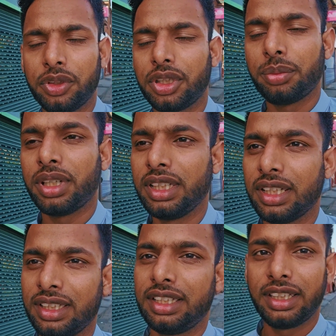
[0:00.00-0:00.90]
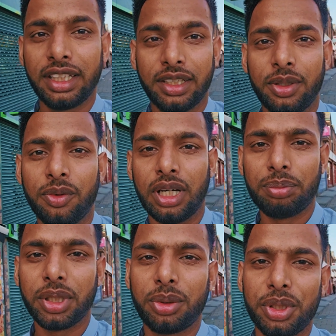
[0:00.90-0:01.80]
की कुर्बानी करने लगे हैं वहाँ
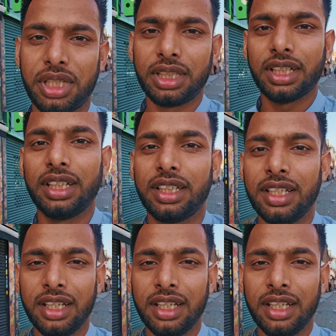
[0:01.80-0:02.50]
पर कोशिश करें